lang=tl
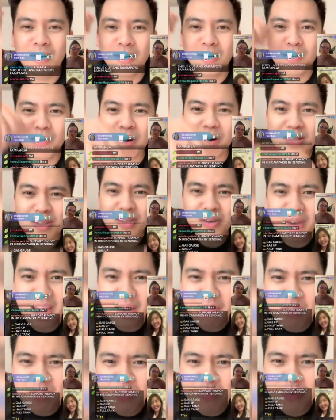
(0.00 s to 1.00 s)
alam ko
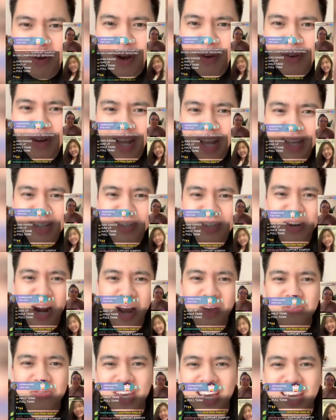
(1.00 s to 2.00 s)
yan, sister.
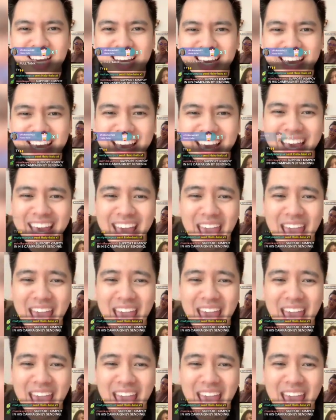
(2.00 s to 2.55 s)
Heavy